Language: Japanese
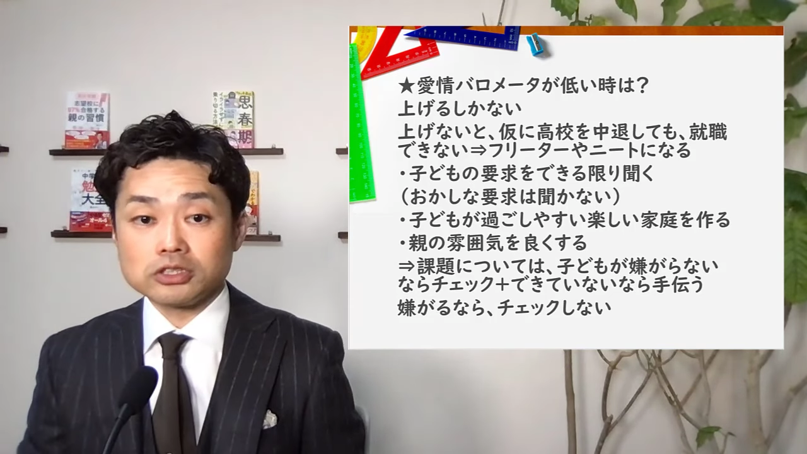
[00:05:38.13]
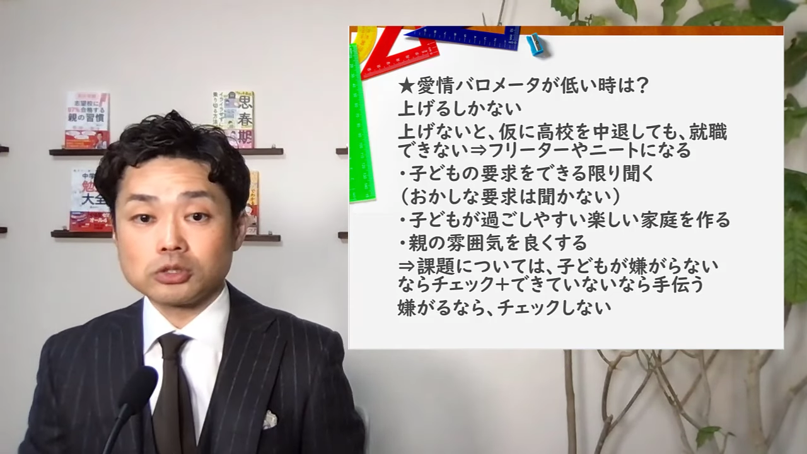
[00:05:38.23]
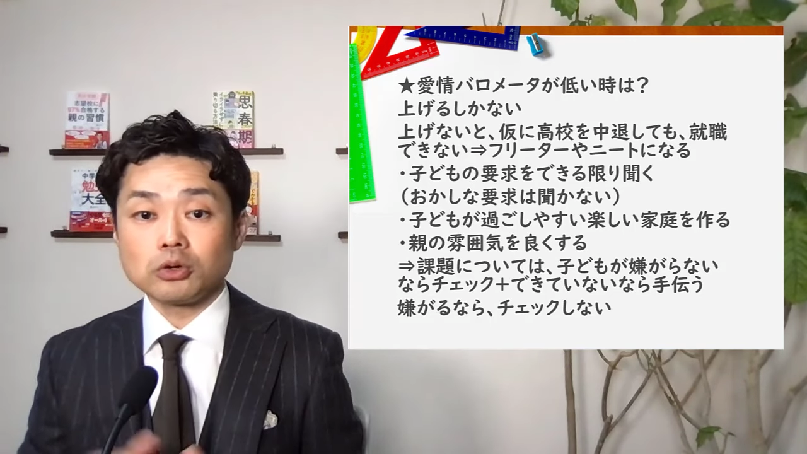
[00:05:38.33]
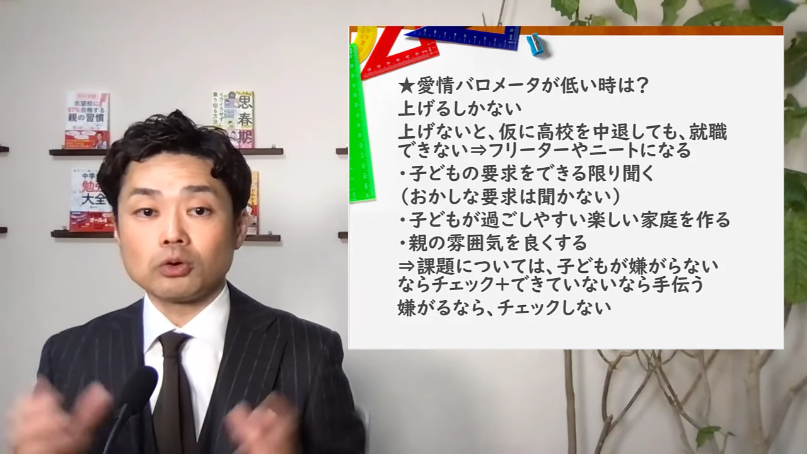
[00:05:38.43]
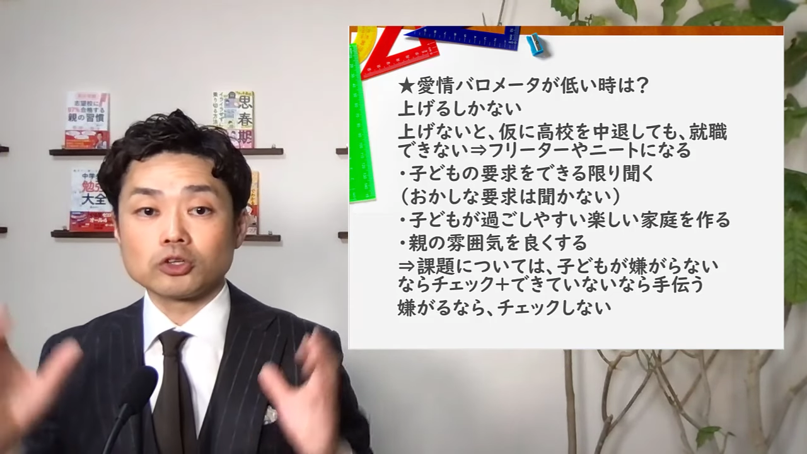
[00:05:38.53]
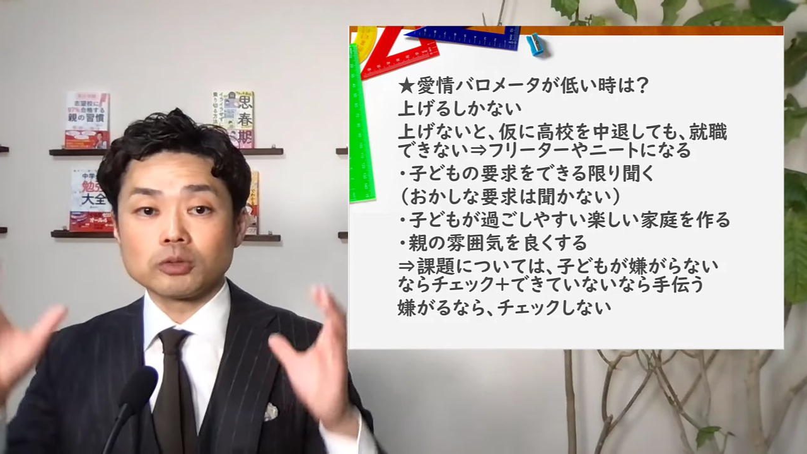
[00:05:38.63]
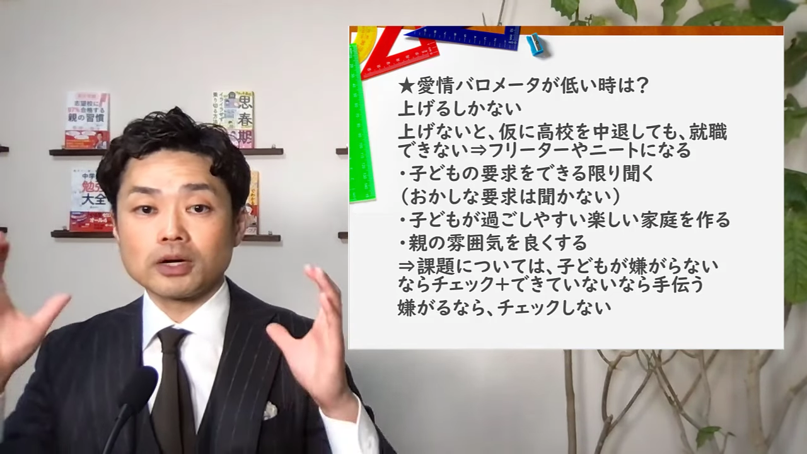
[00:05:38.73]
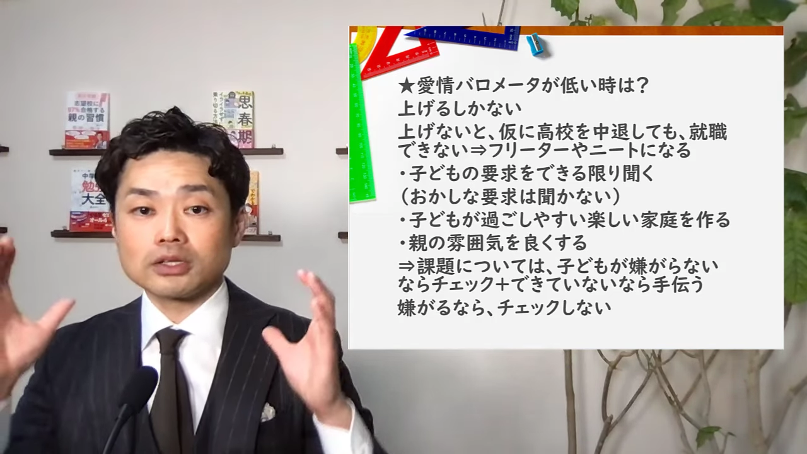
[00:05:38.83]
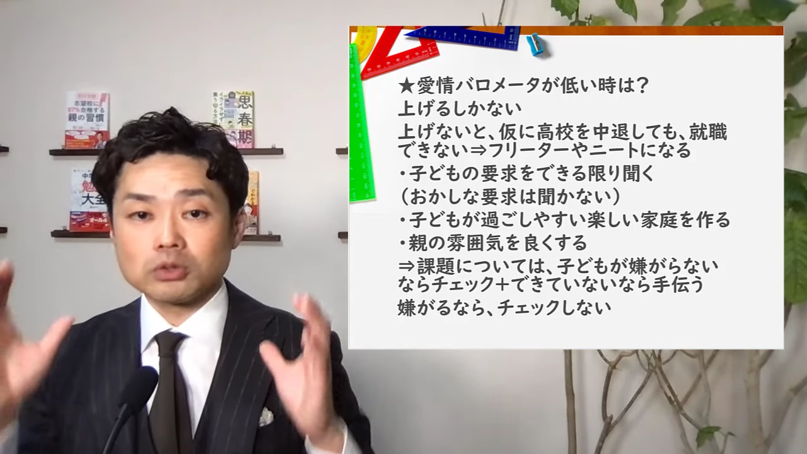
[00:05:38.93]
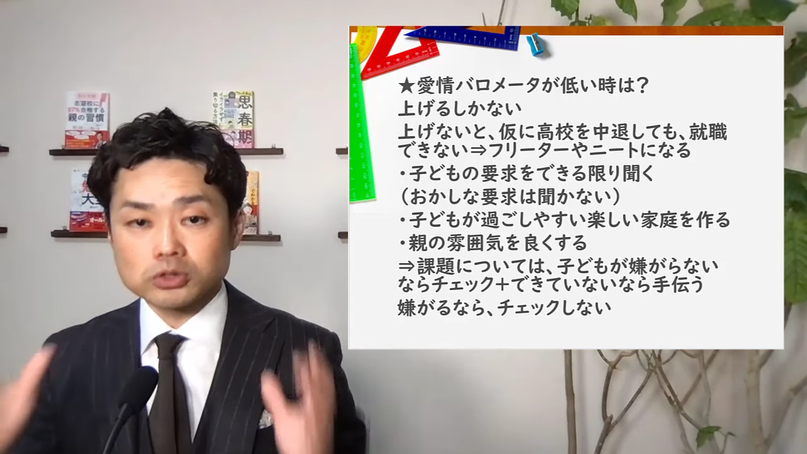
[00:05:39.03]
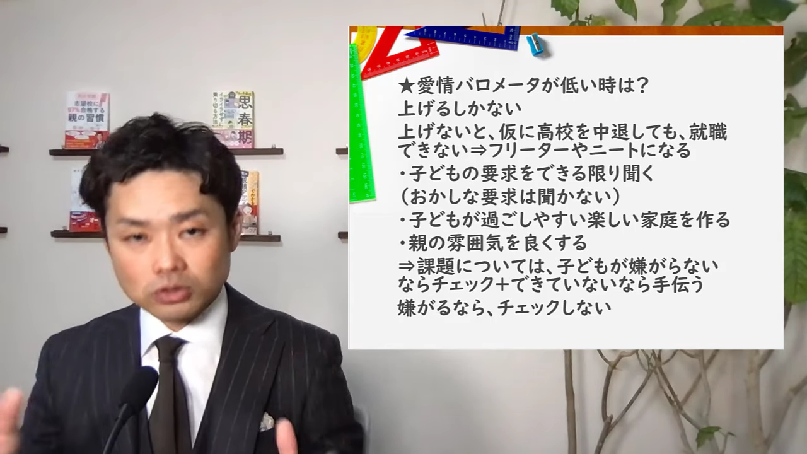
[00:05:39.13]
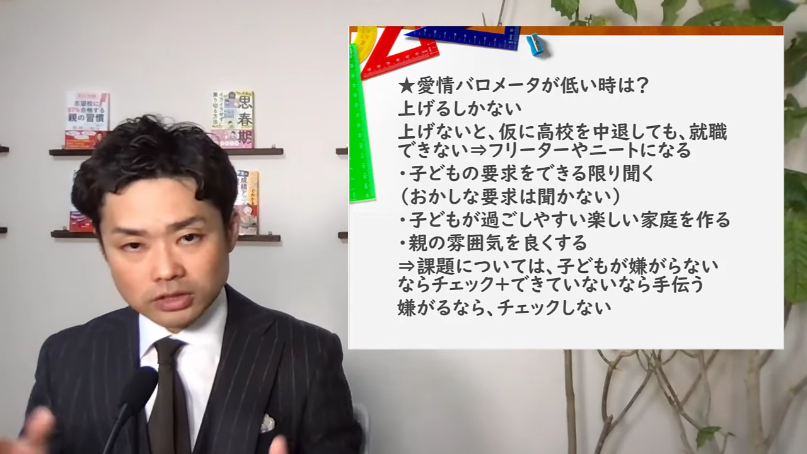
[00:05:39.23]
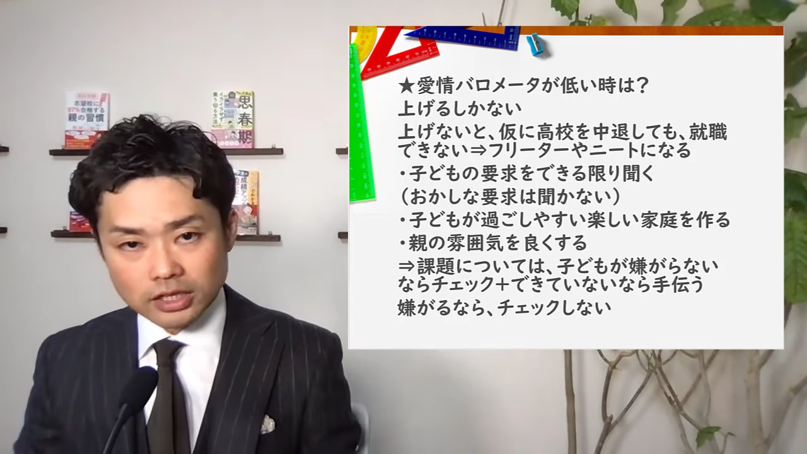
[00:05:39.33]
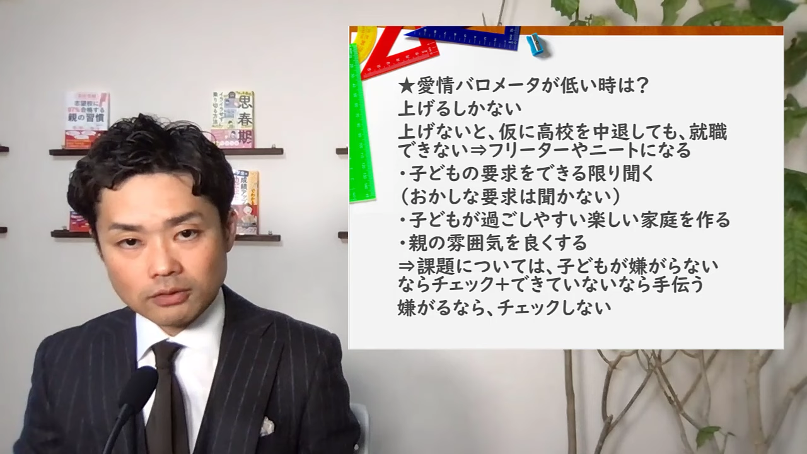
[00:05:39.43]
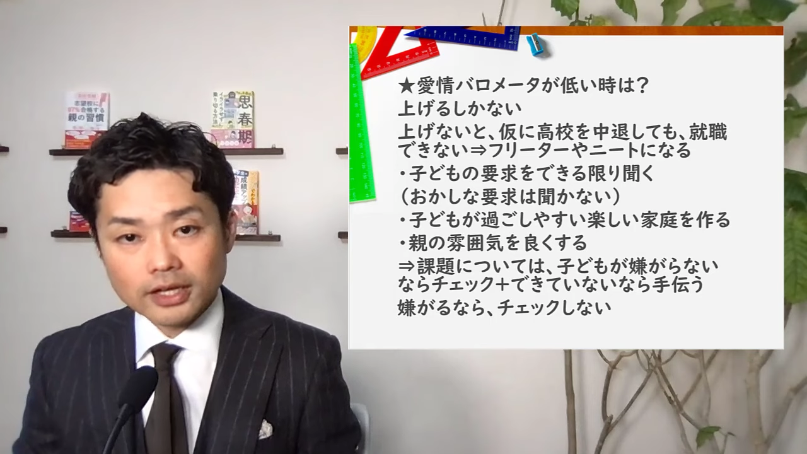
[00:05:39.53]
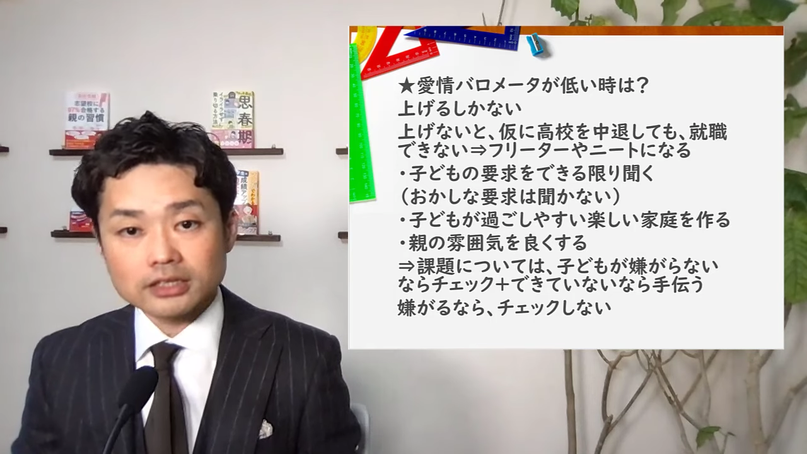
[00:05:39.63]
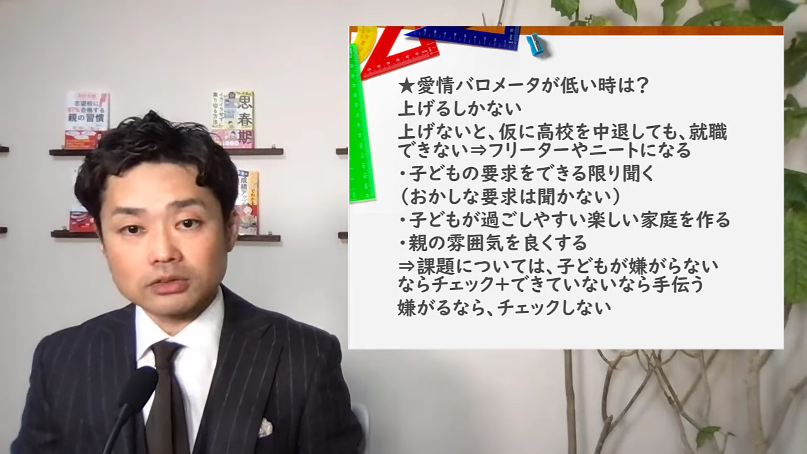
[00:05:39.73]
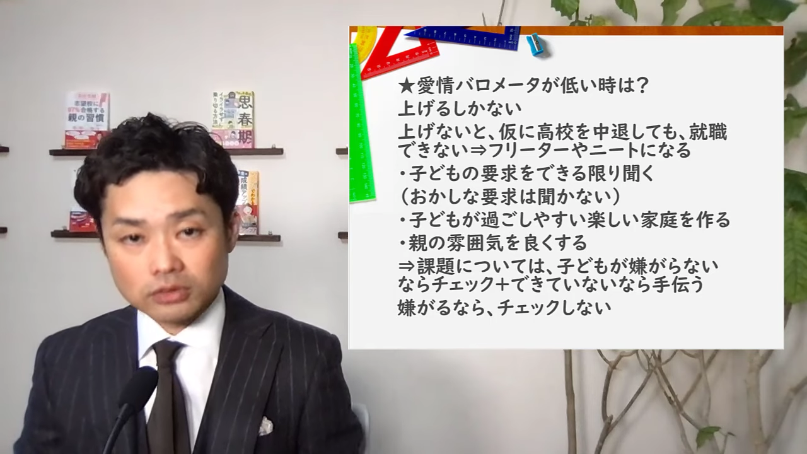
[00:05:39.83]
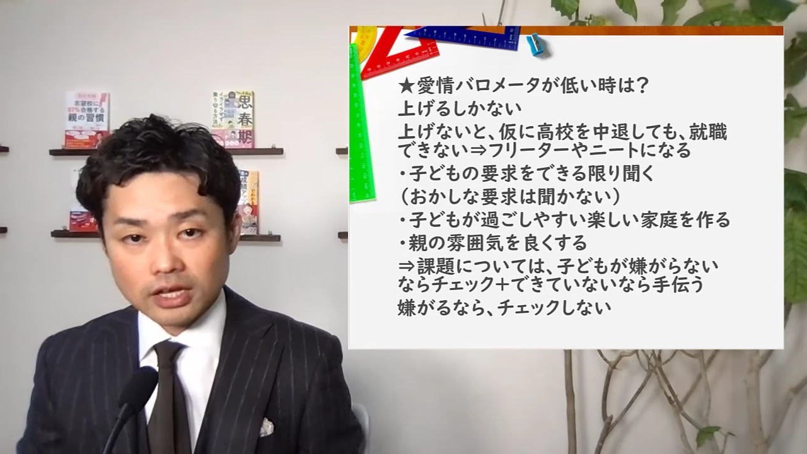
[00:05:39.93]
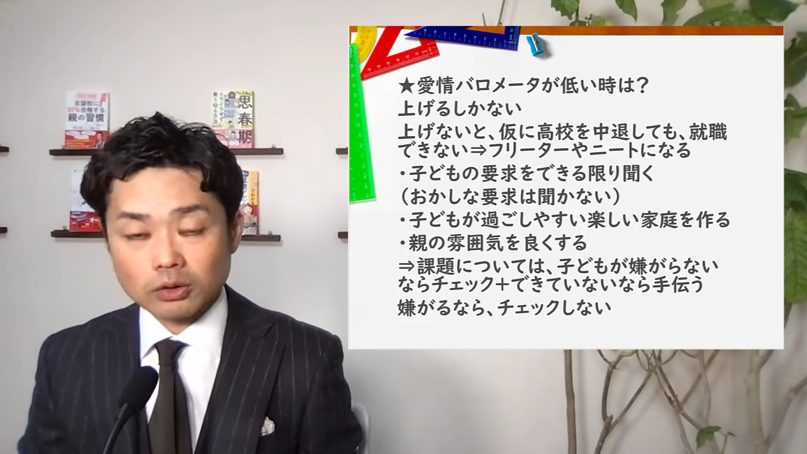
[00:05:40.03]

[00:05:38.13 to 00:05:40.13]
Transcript: それを子供が望んでいるわけなので、